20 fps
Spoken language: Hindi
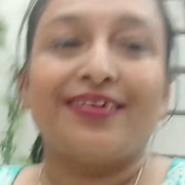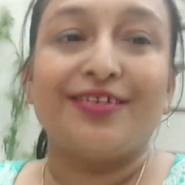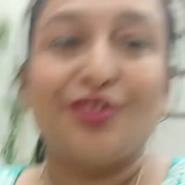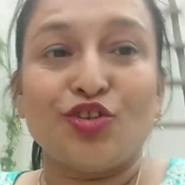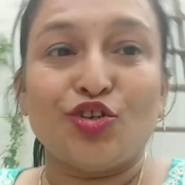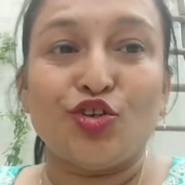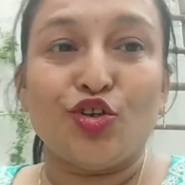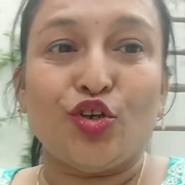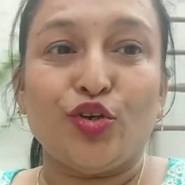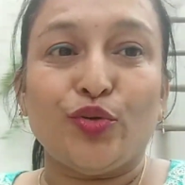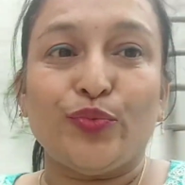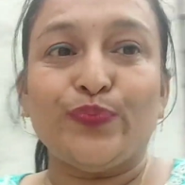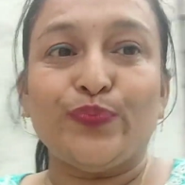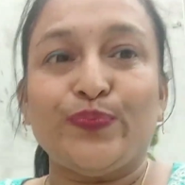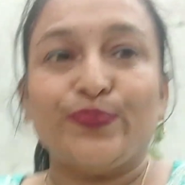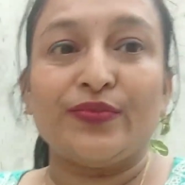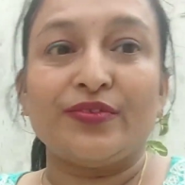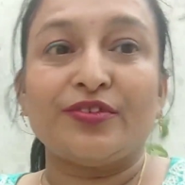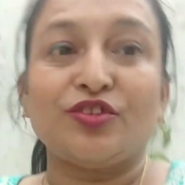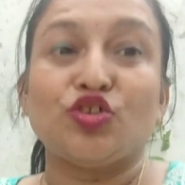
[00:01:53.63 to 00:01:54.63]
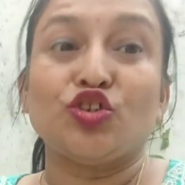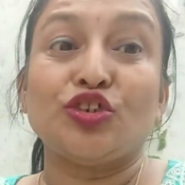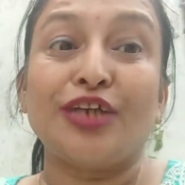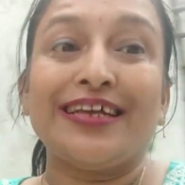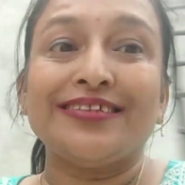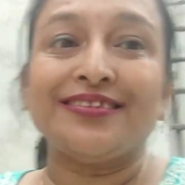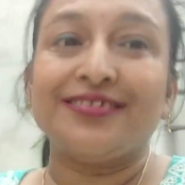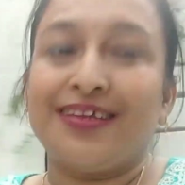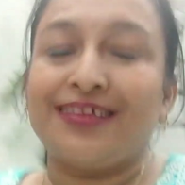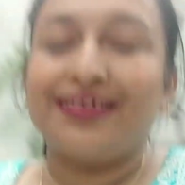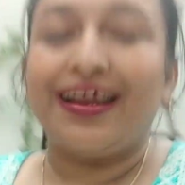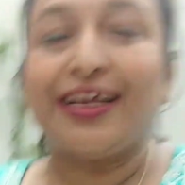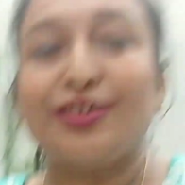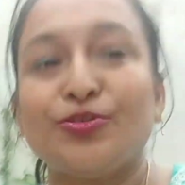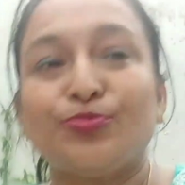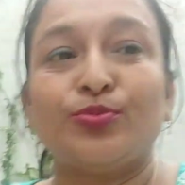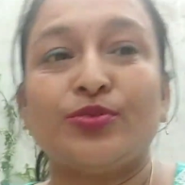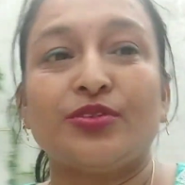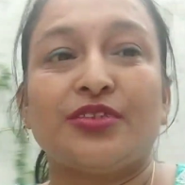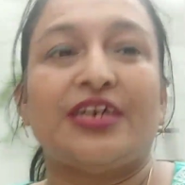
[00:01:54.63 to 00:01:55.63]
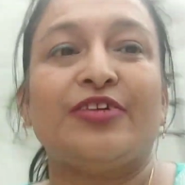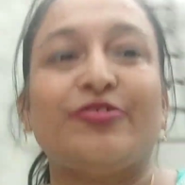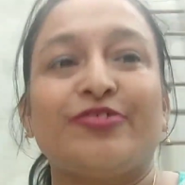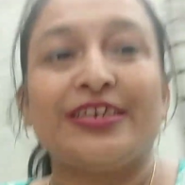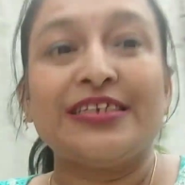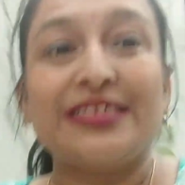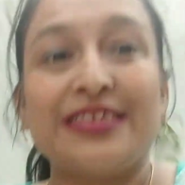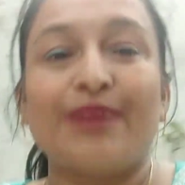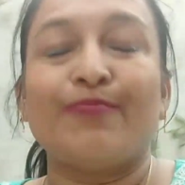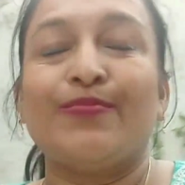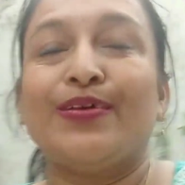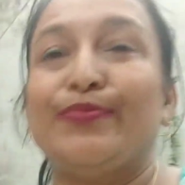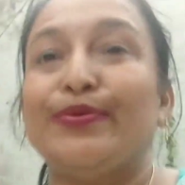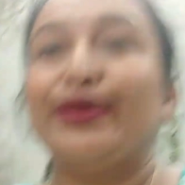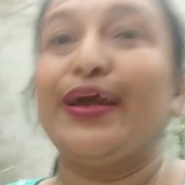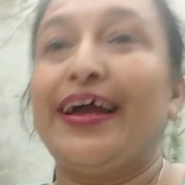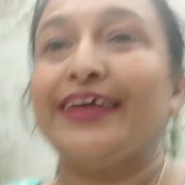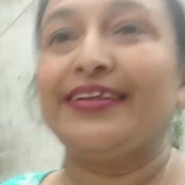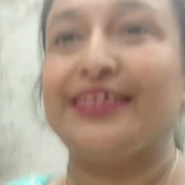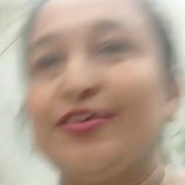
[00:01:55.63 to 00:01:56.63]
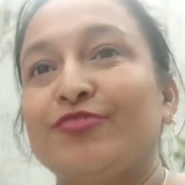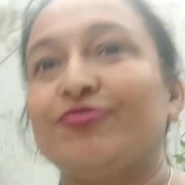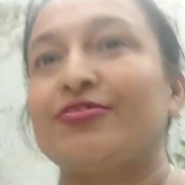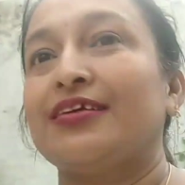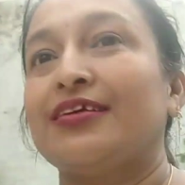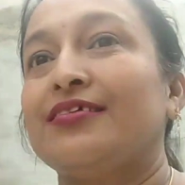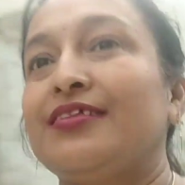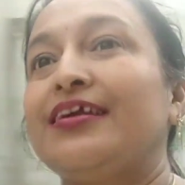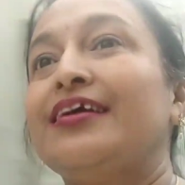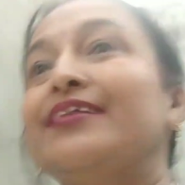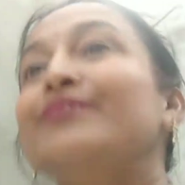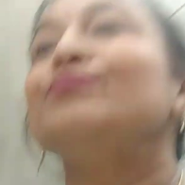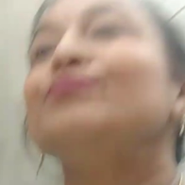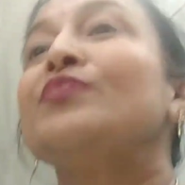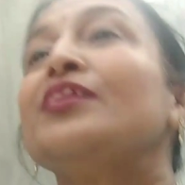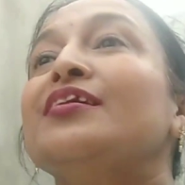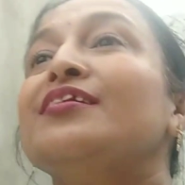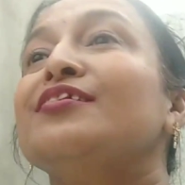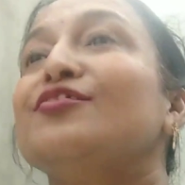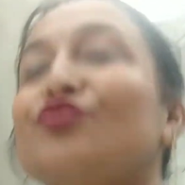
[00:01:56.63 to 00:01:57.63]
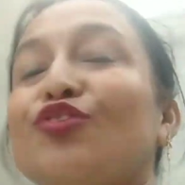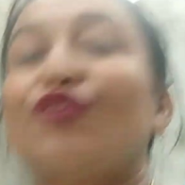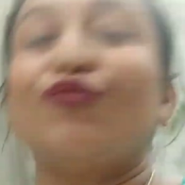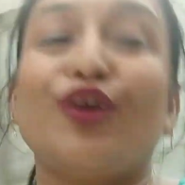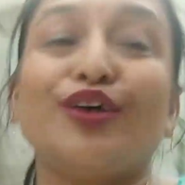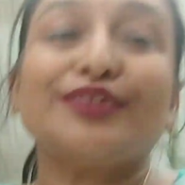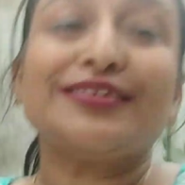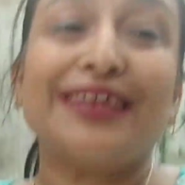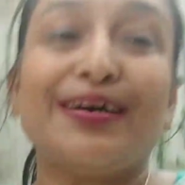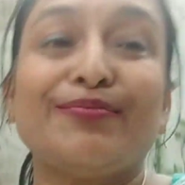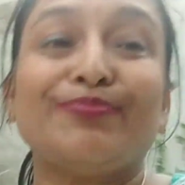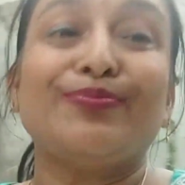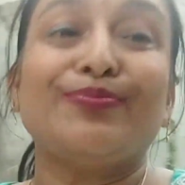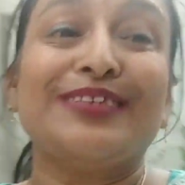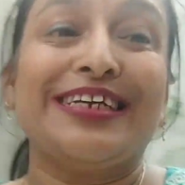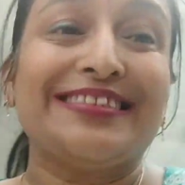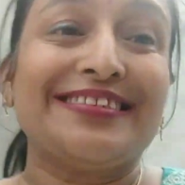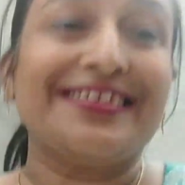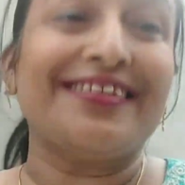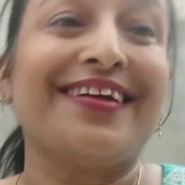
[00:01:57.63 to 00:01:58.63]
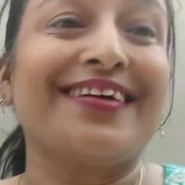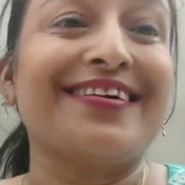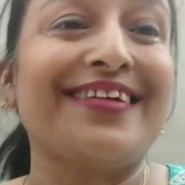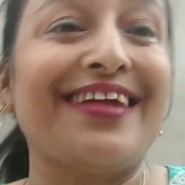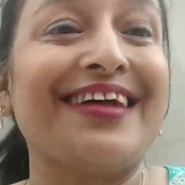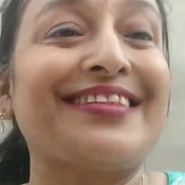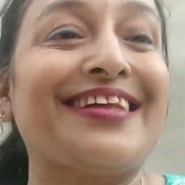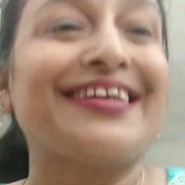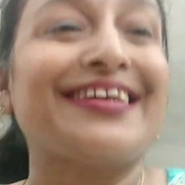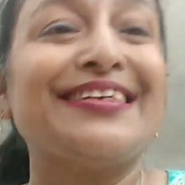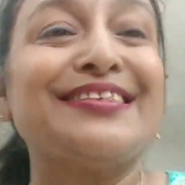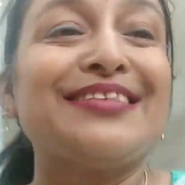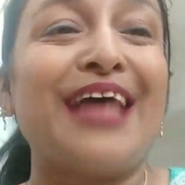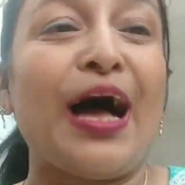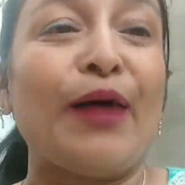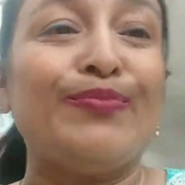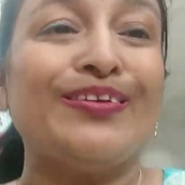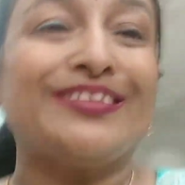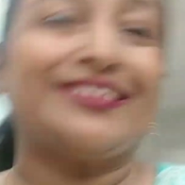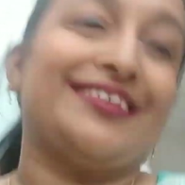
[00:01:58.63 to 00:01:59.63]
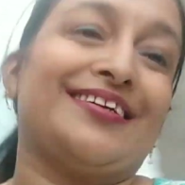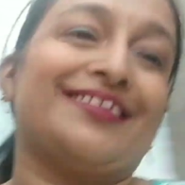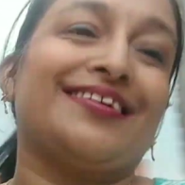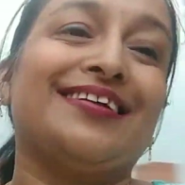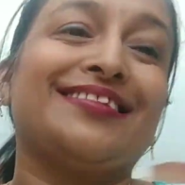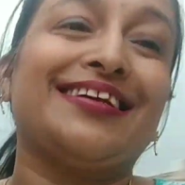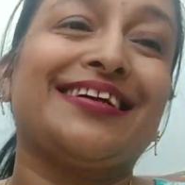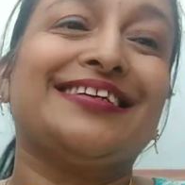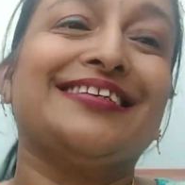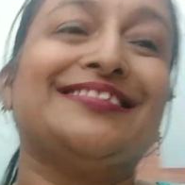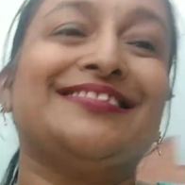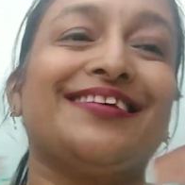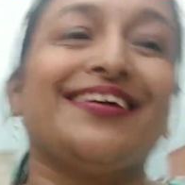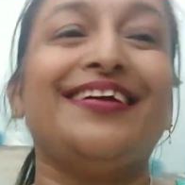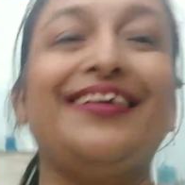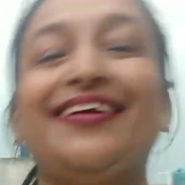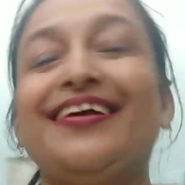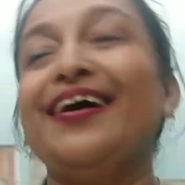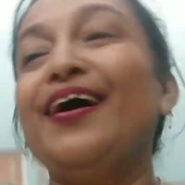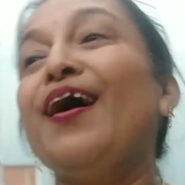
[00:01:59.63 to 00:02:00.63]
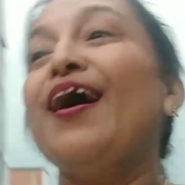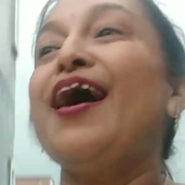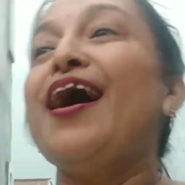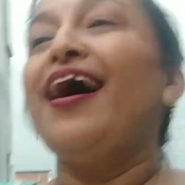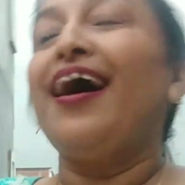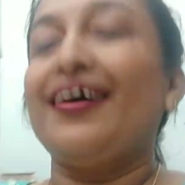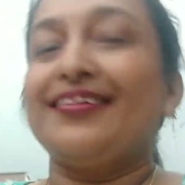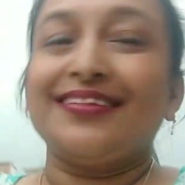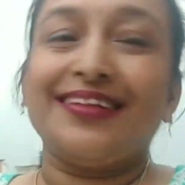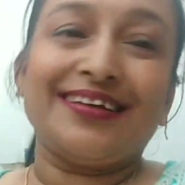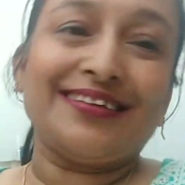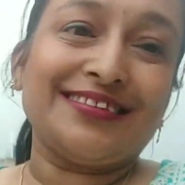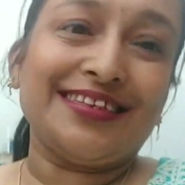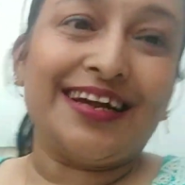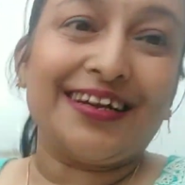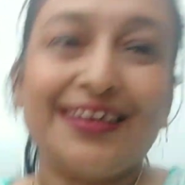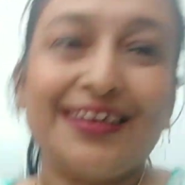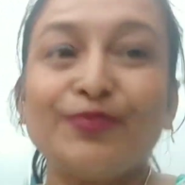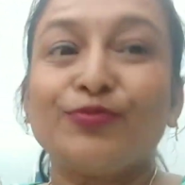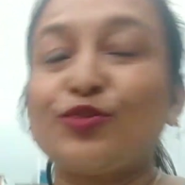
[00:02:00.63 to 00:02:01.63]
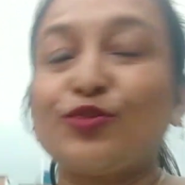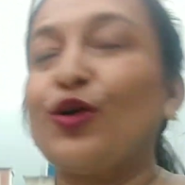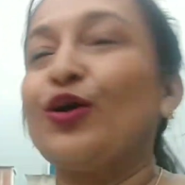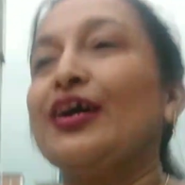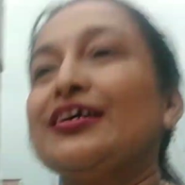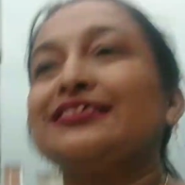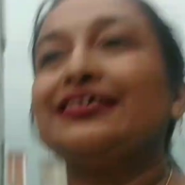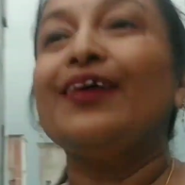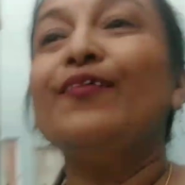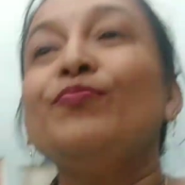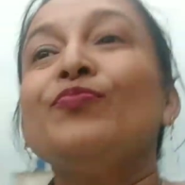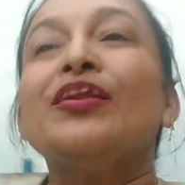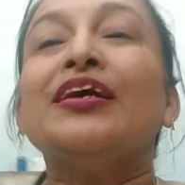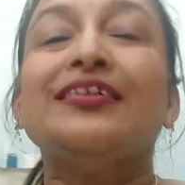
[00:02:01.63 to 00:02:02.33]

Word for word: जो सुशांत सिंह राजपूत थे उनके सामने भी आई थी उनके लिए तो वो सब जैसे लग रहा था कि साबित कर रहे थे कि सही है अंदर जाके थोड़ा सा